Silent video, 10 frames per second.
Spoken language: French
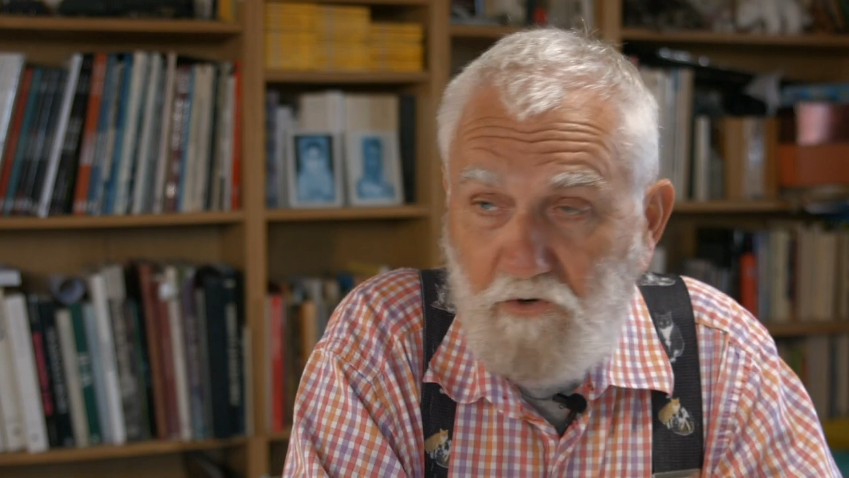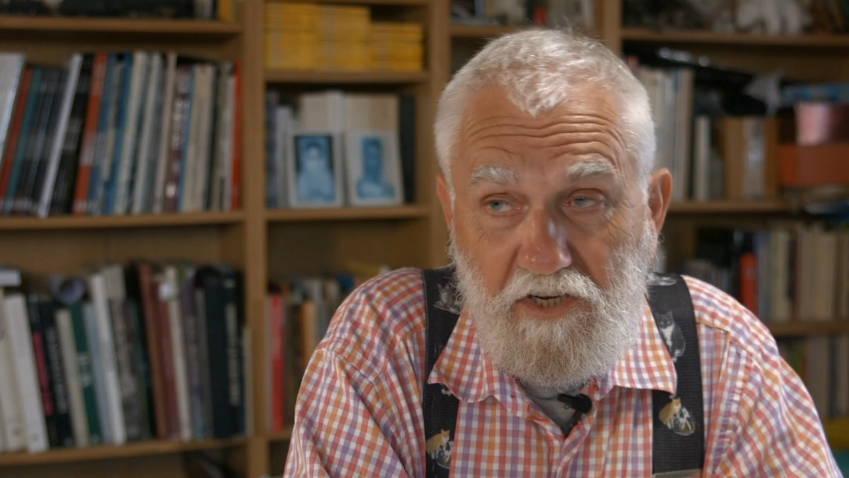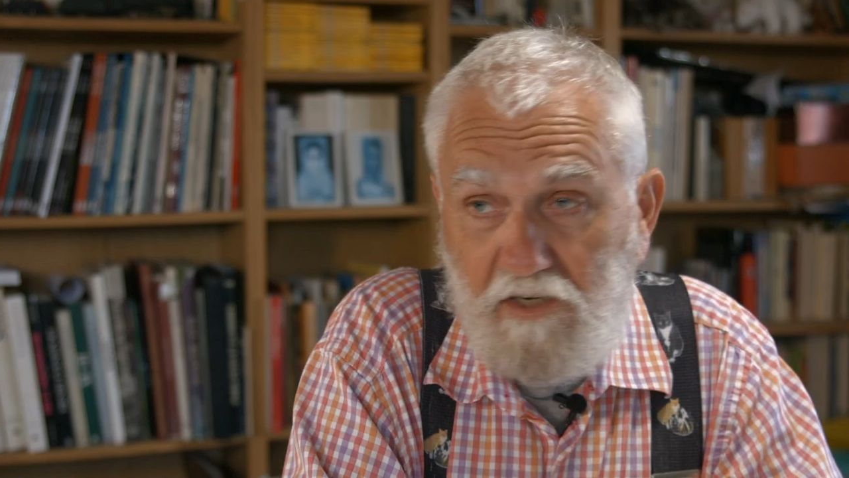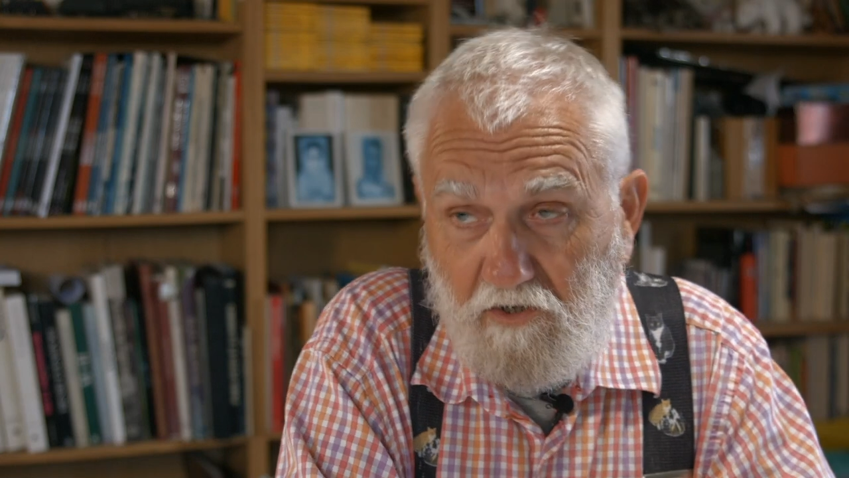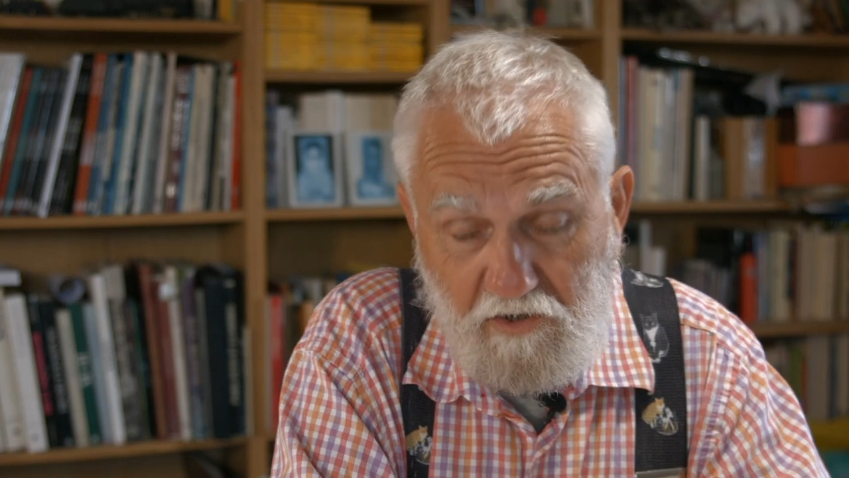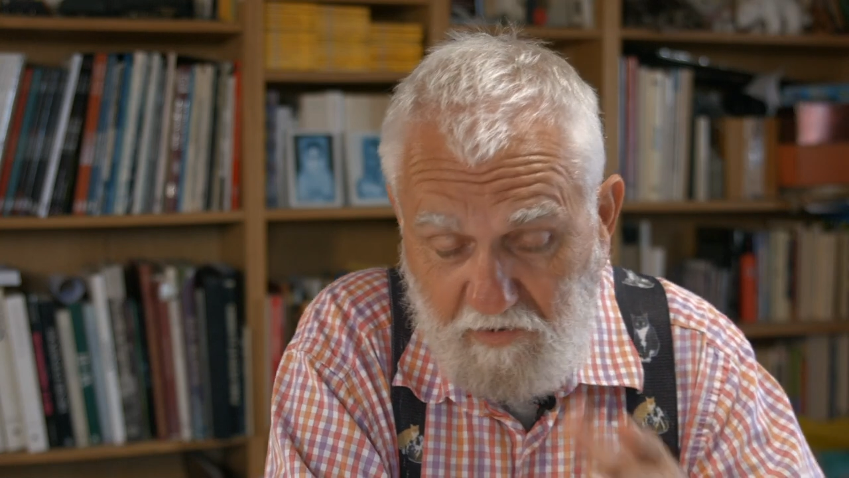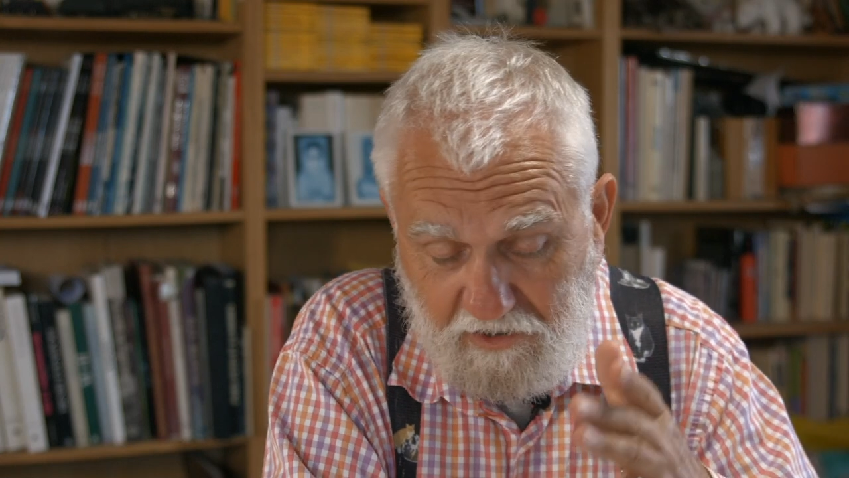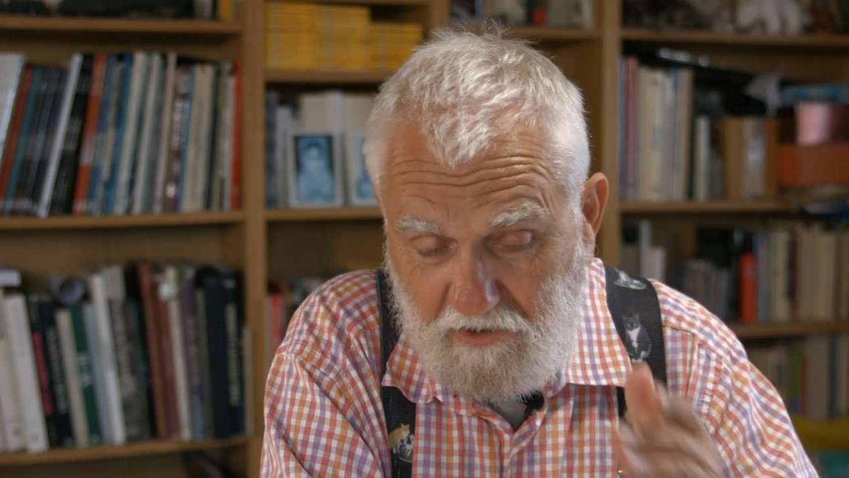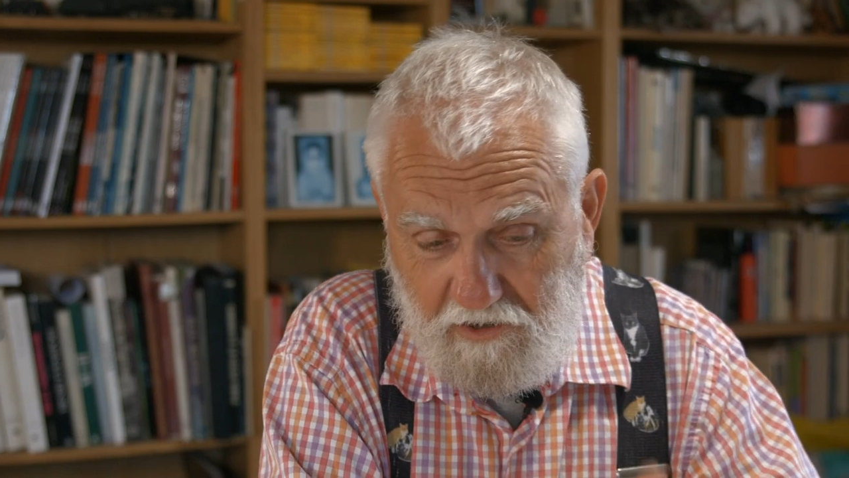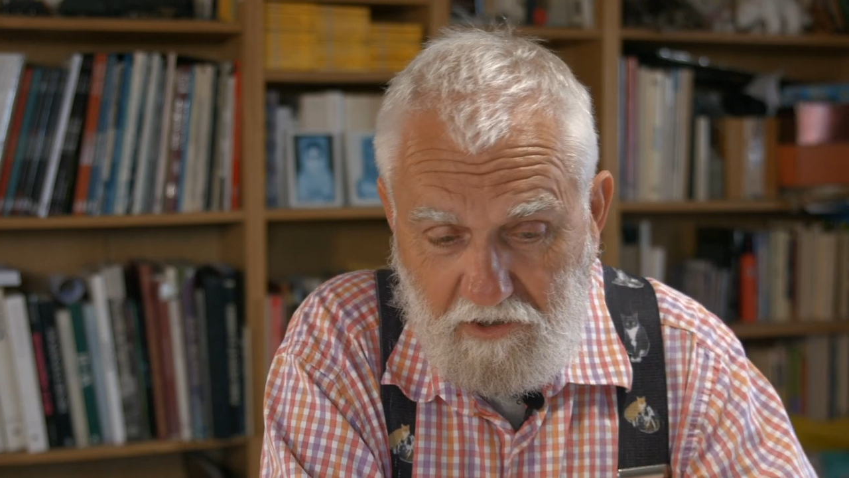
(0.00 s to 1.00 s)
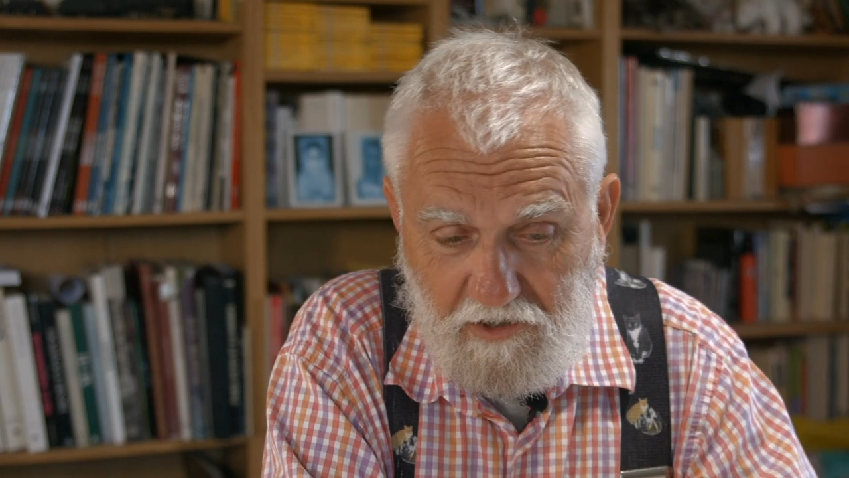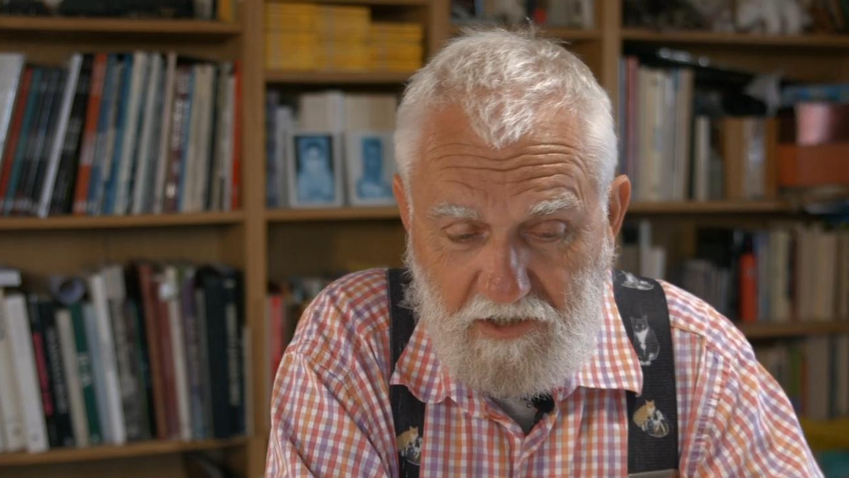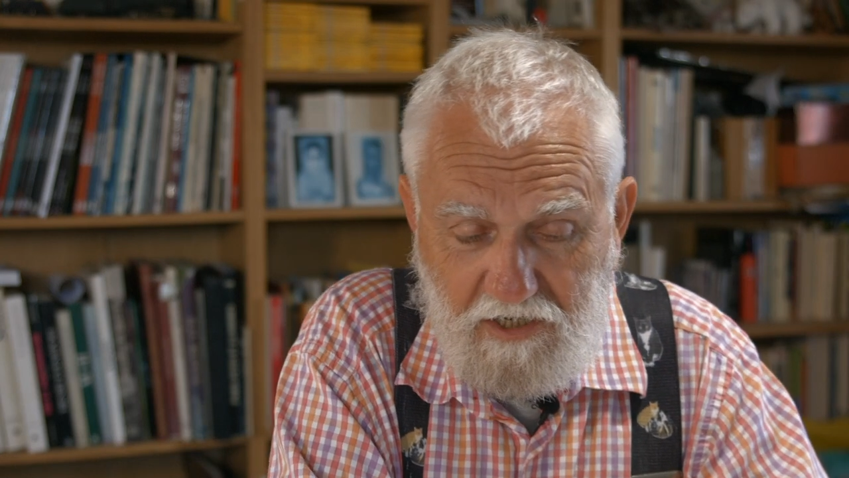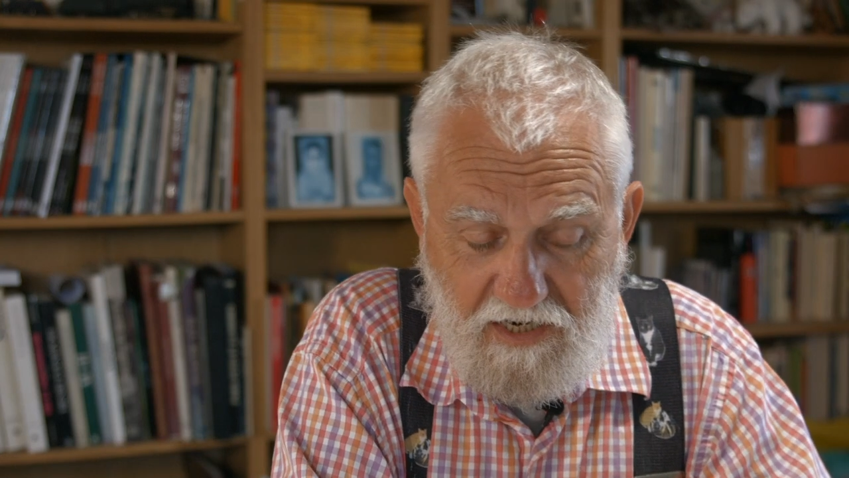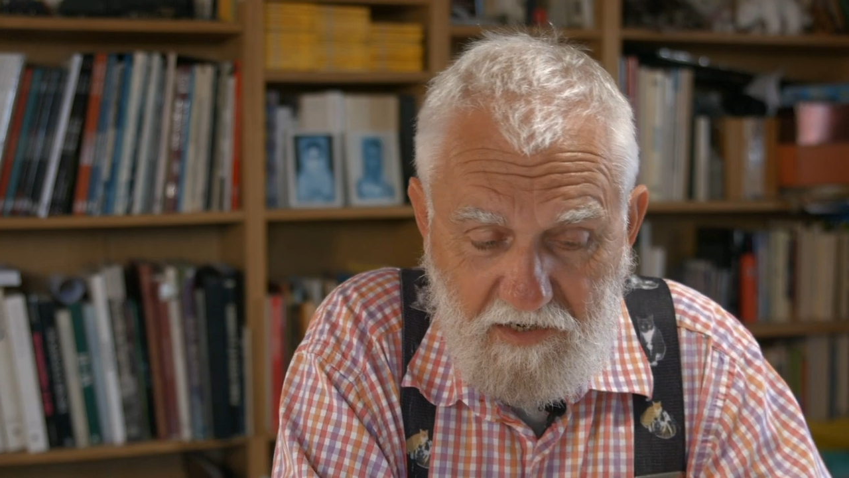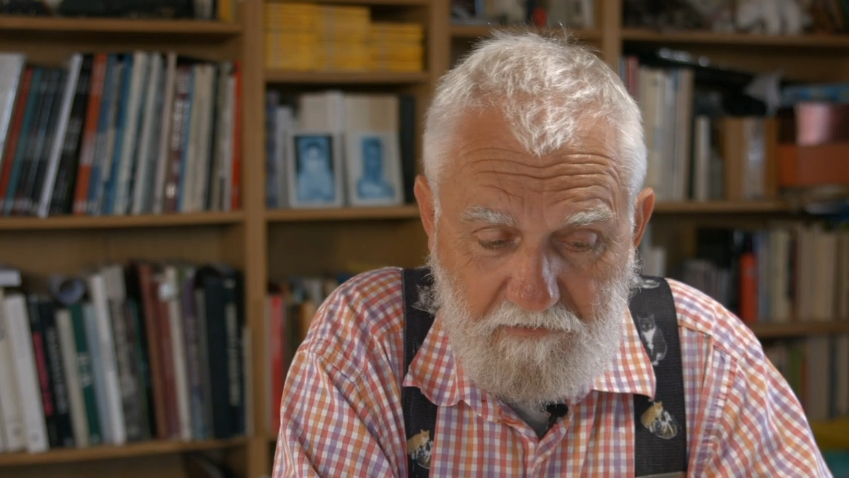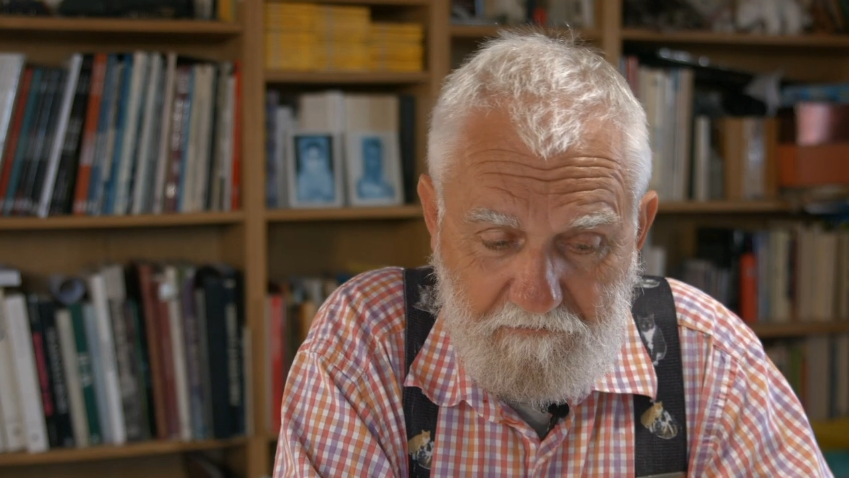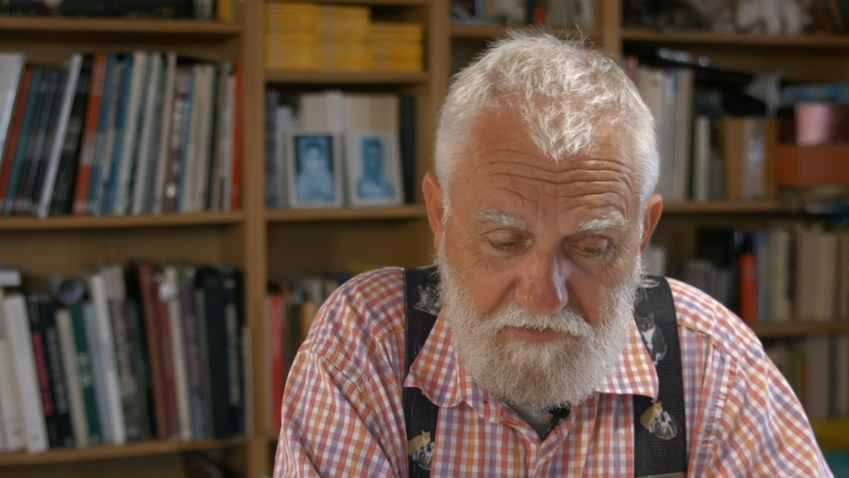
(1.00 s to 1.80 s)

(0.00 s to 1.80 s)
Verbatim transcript: On est, parti de cette idée-là.